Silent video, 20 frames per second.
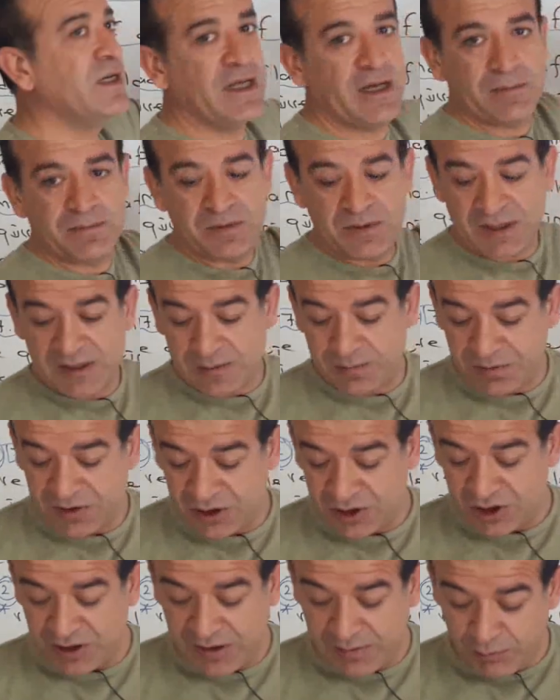ne yapacağız?
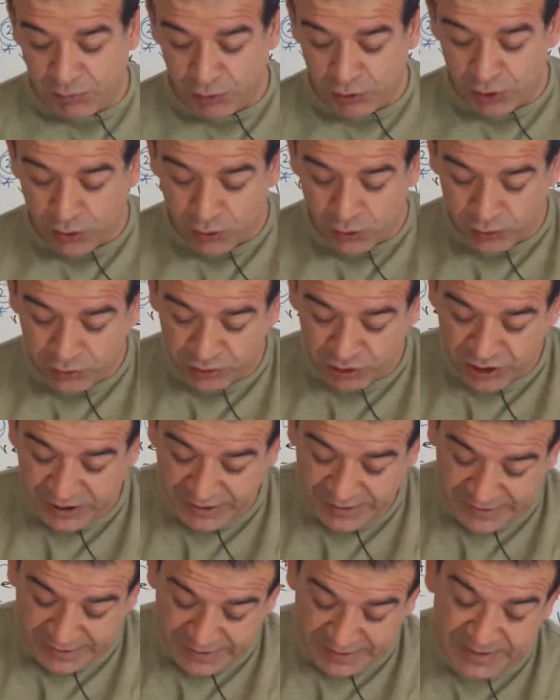Biz işte böyle
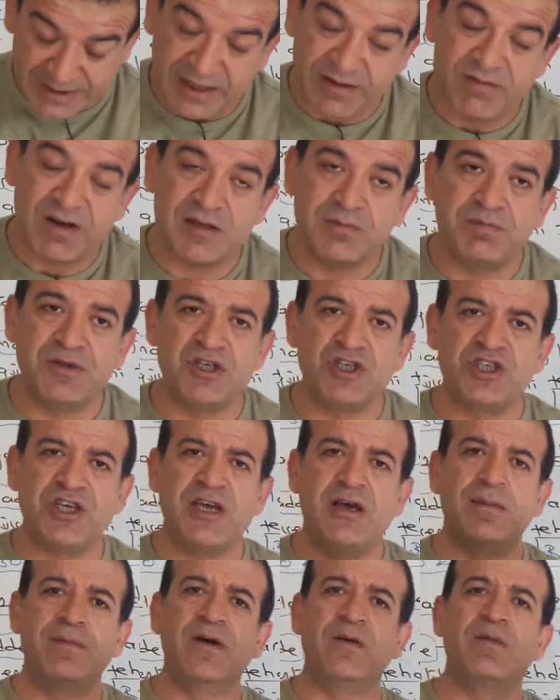olunca yani devlet bir
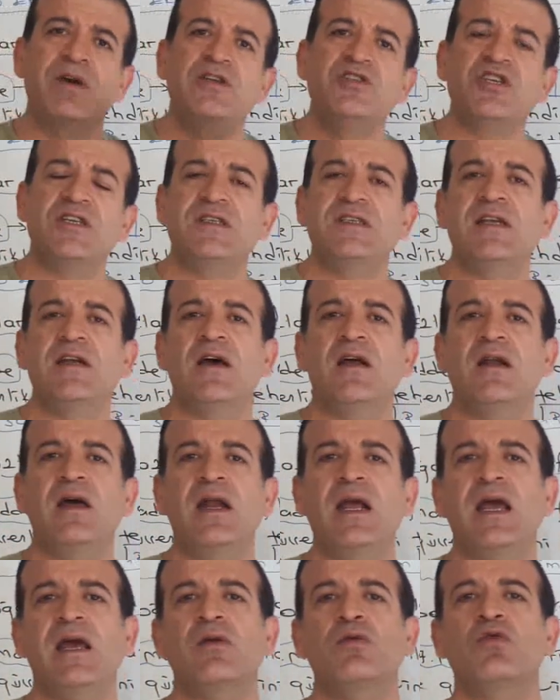şey yapamayınca
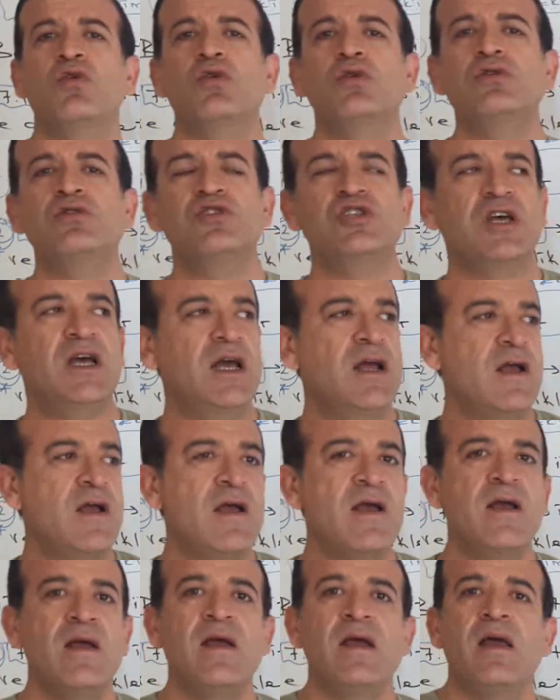silahlara el konulunca
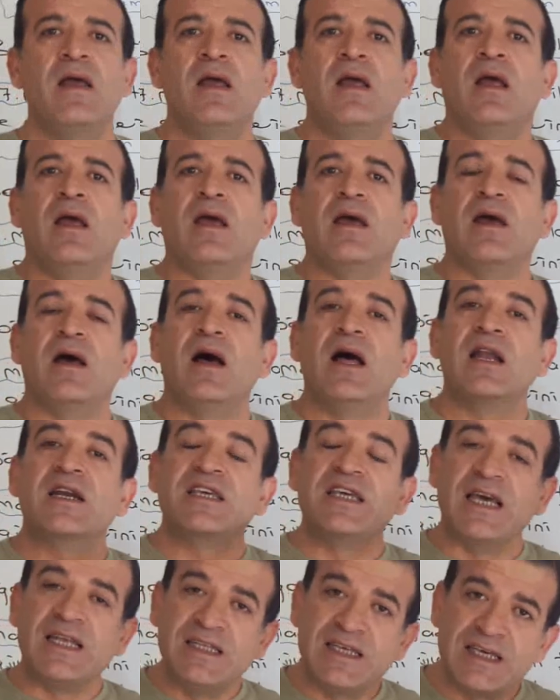e,
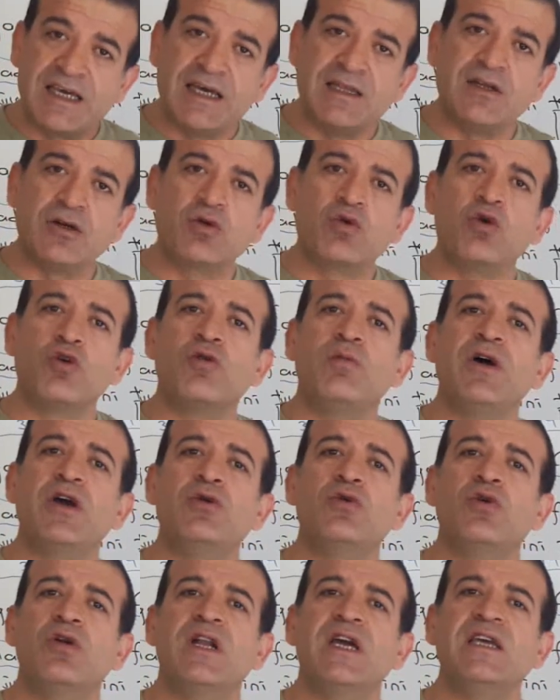halk kendi kendini koruma
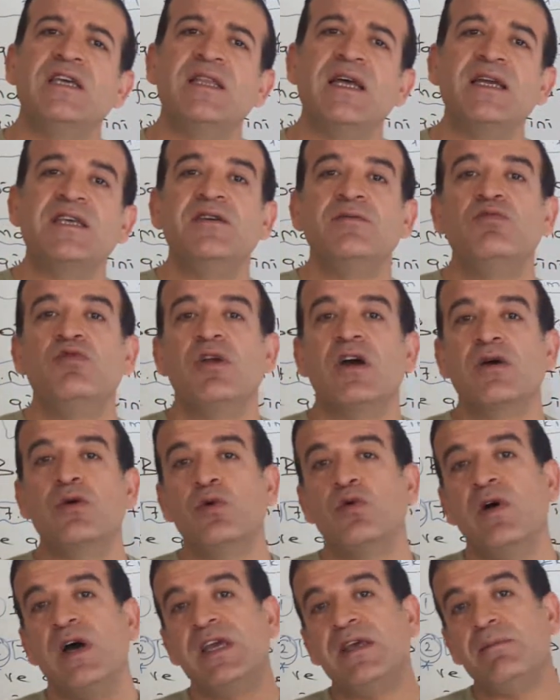yoluna gider ki buna
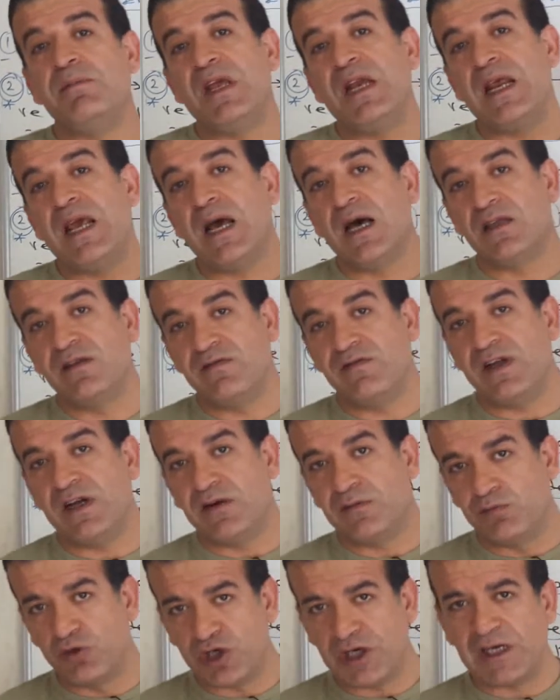Kuvayi Milliye adı
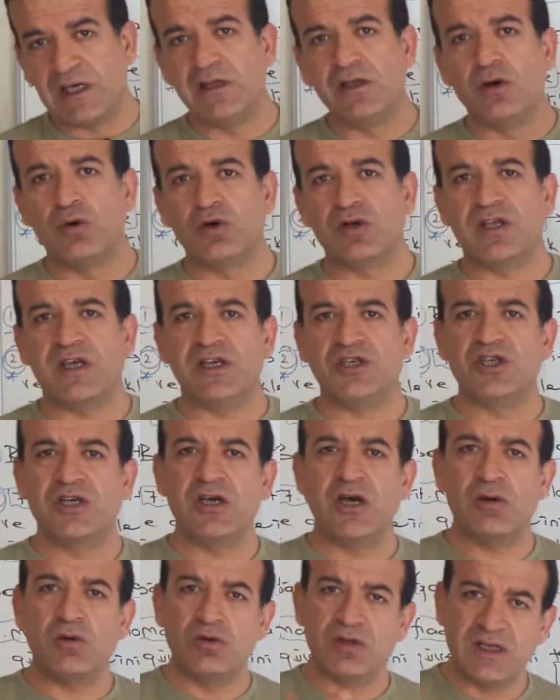verilir. Bu şekilde ortaya
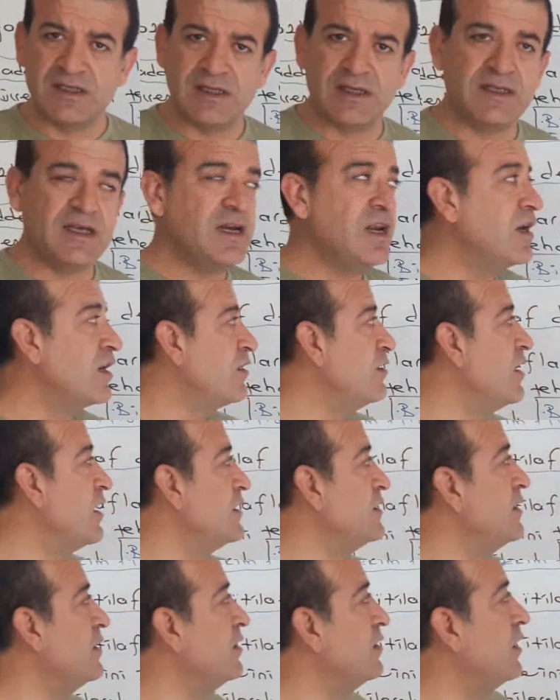çıkar. Onu da zaten ileriki
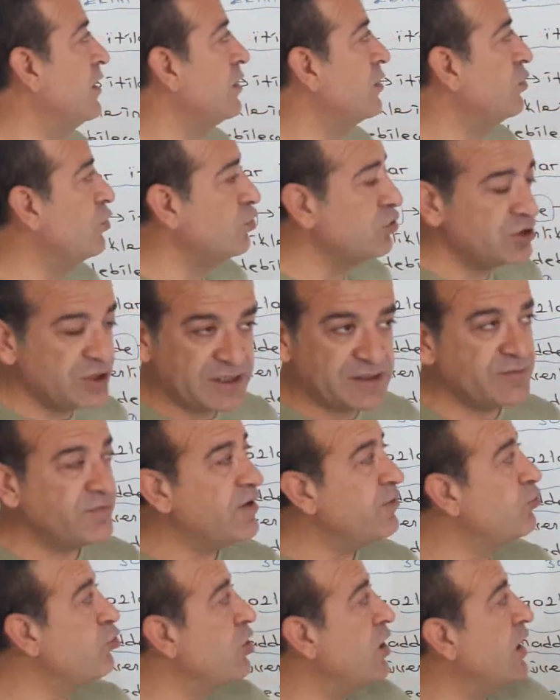derslerde göreceğiz
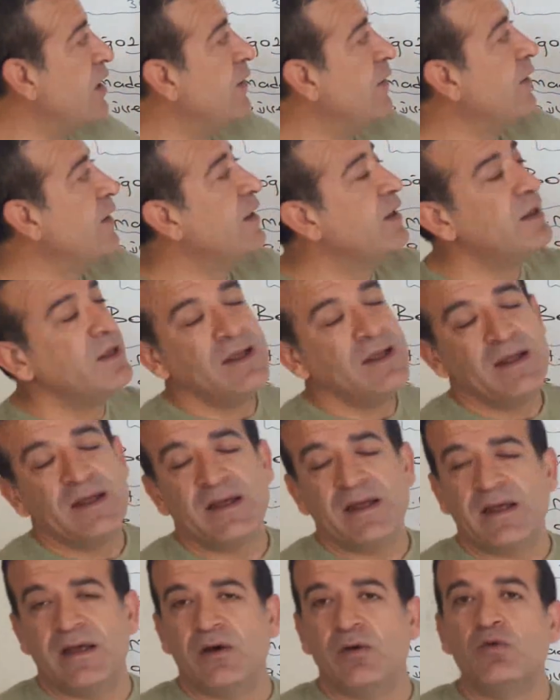ve buna
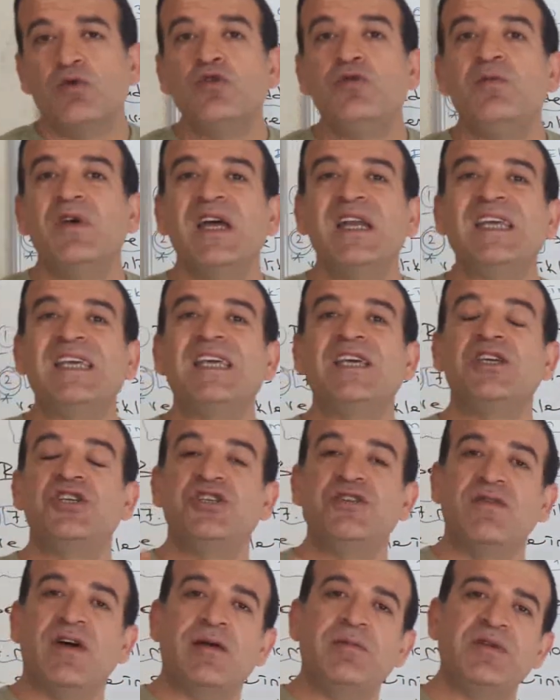e, uymayan iki
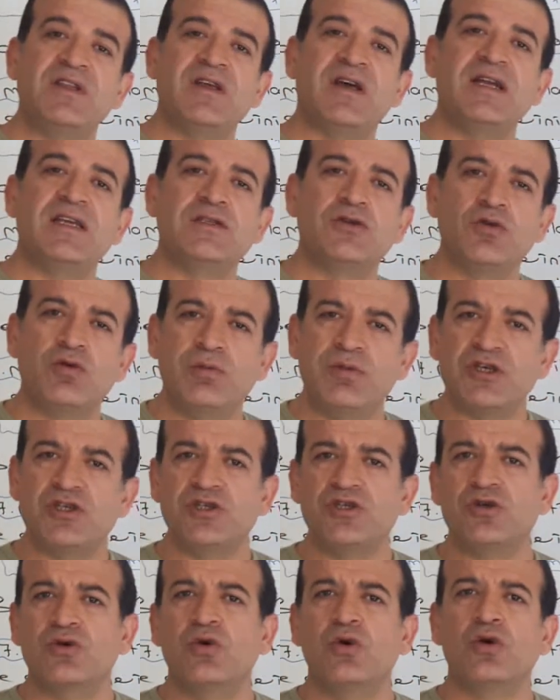kişi var. Bir tanesi
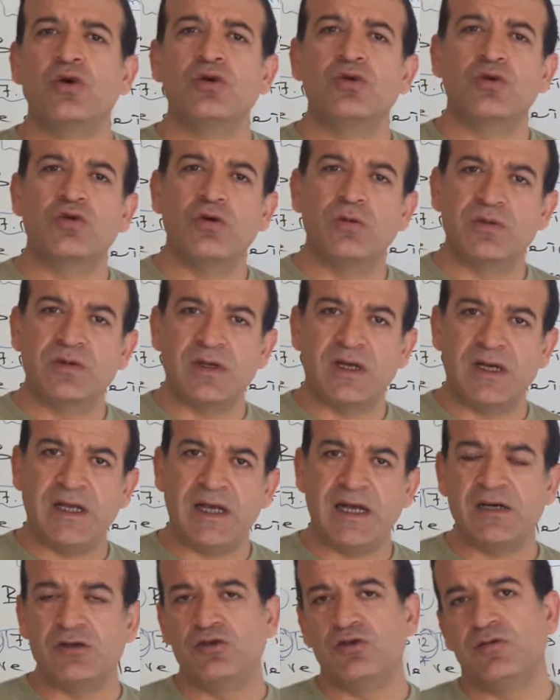15. Kolordu Komutanı
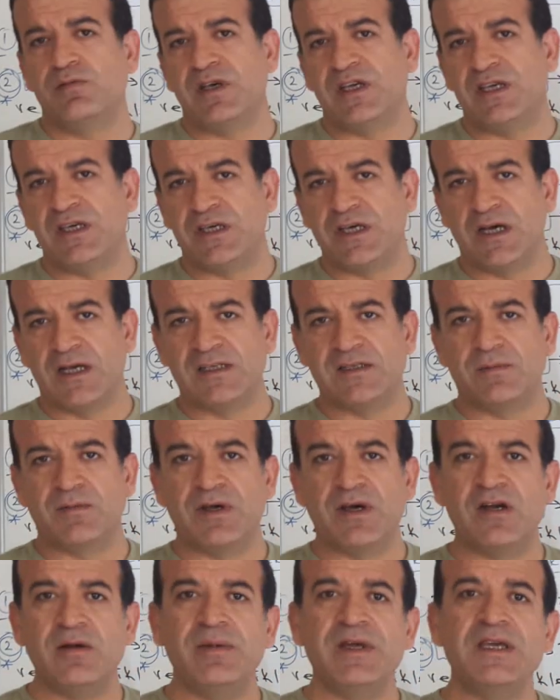Erzurum'daki Kazım
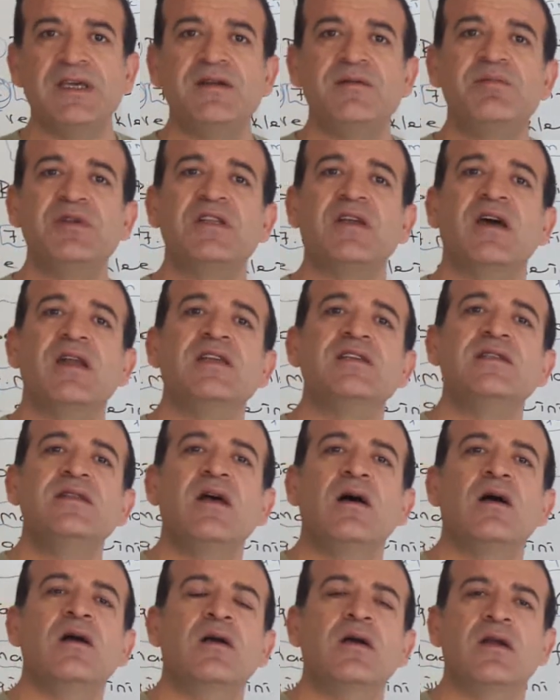Karabekir, bir tanesi
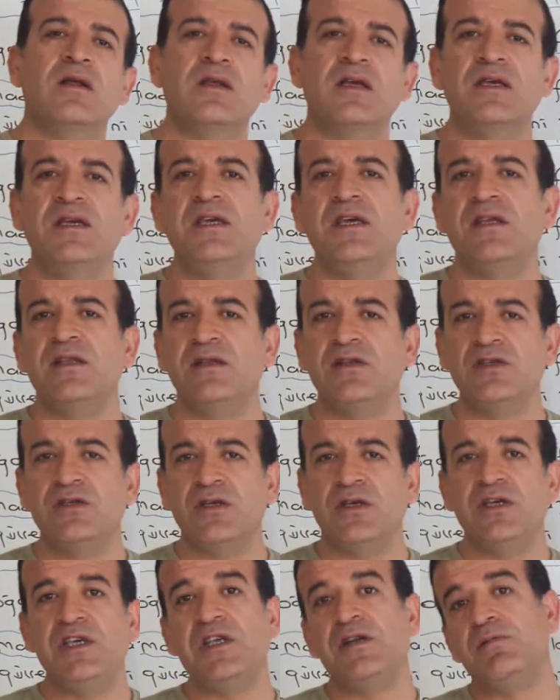de Ankara'daki
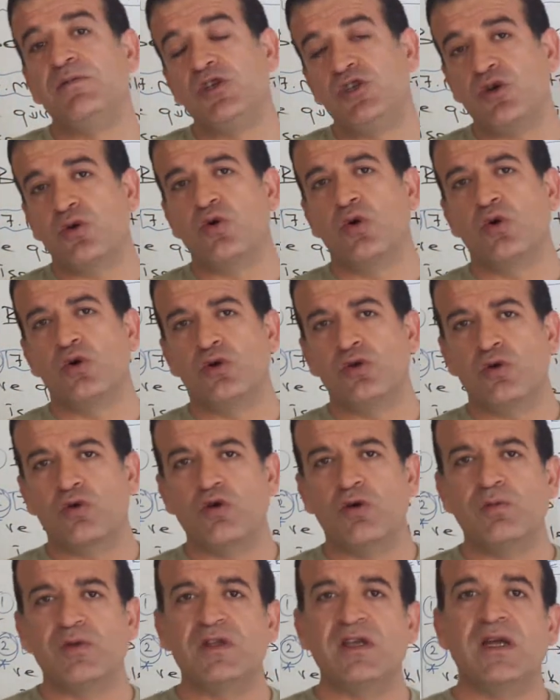20. E, kolordu
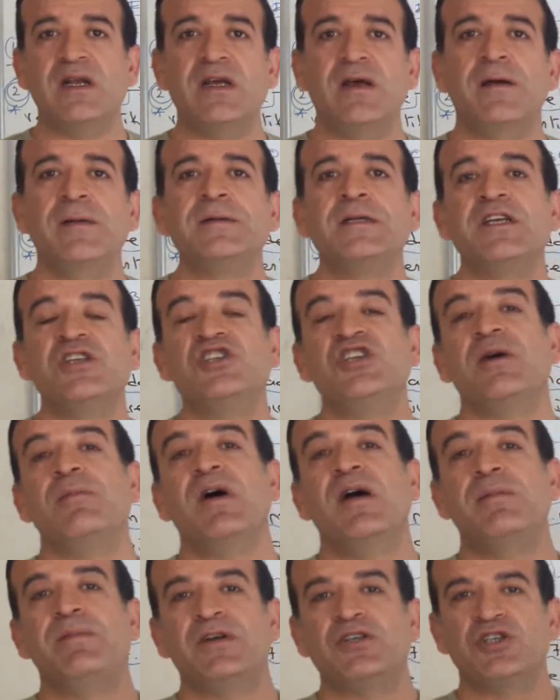Komutanı
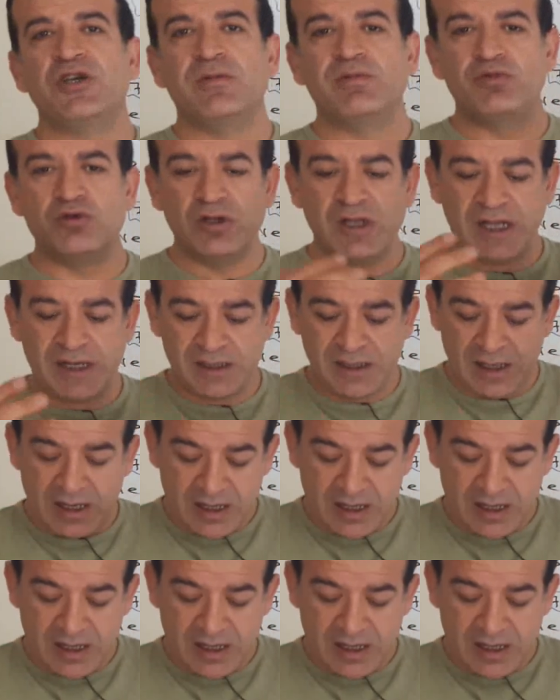Cemal Paşa. Bunlar